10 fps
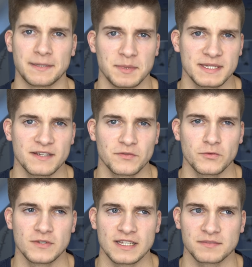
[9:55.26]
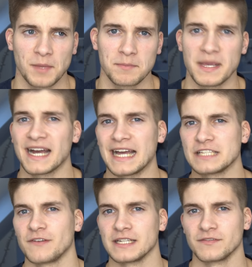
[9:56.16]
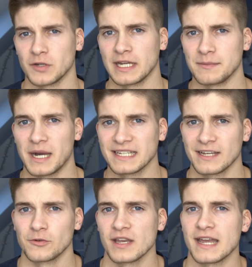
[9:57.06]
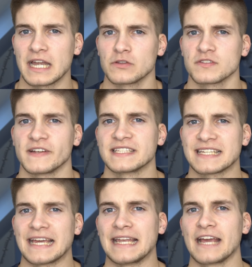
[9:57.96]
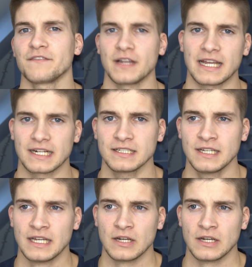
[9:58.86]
einem Interview, dass man mehr Reichweite von einem A321LR verlange